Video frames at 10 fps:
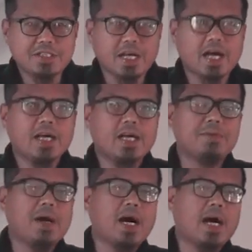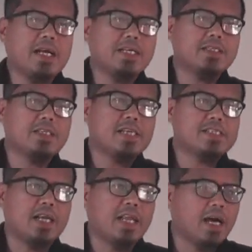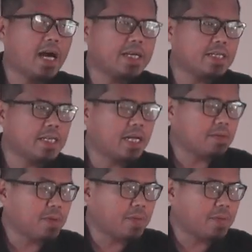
siya ay maaring nasa kalagayan na na